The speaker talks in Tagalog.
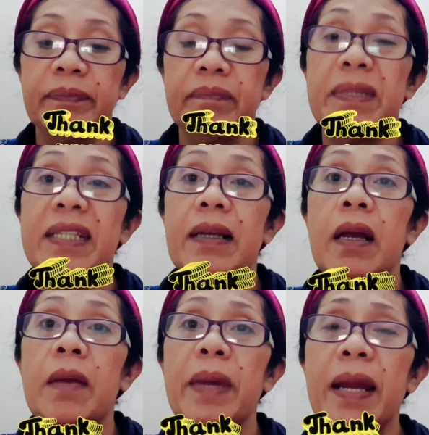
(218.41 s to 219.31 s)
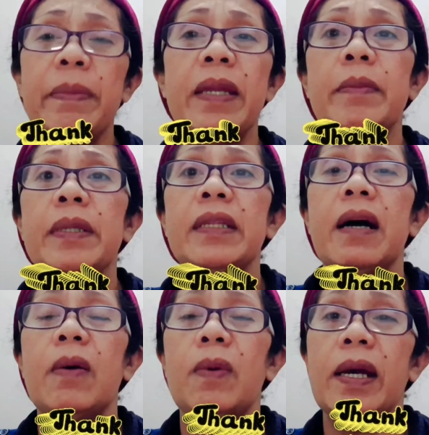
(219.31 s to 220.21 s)
Mas, marami naman
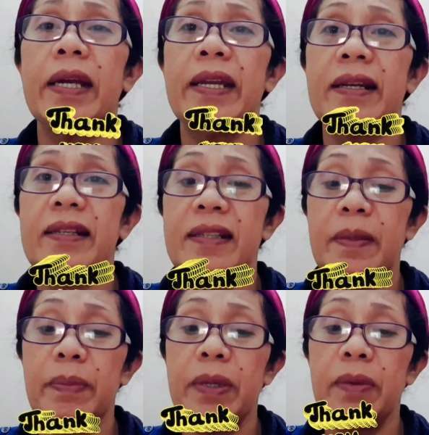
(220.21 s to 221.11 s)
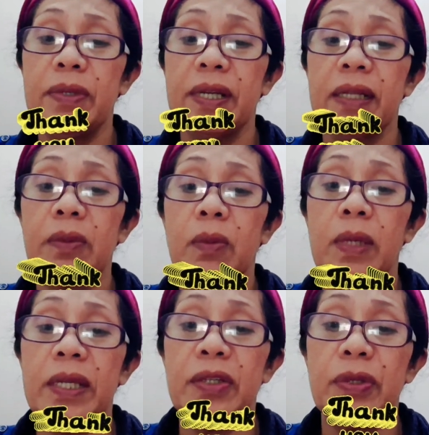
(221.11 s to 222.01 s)
tao lagi nagsisimba doon sa
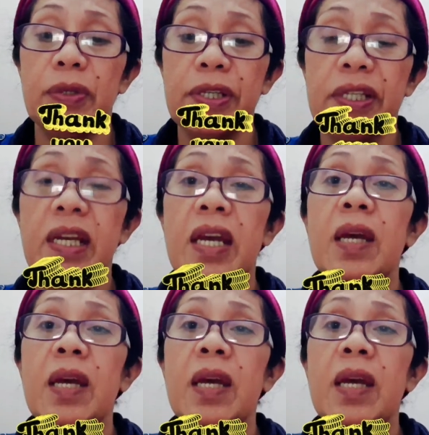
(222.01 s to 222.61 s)
Catholic Church.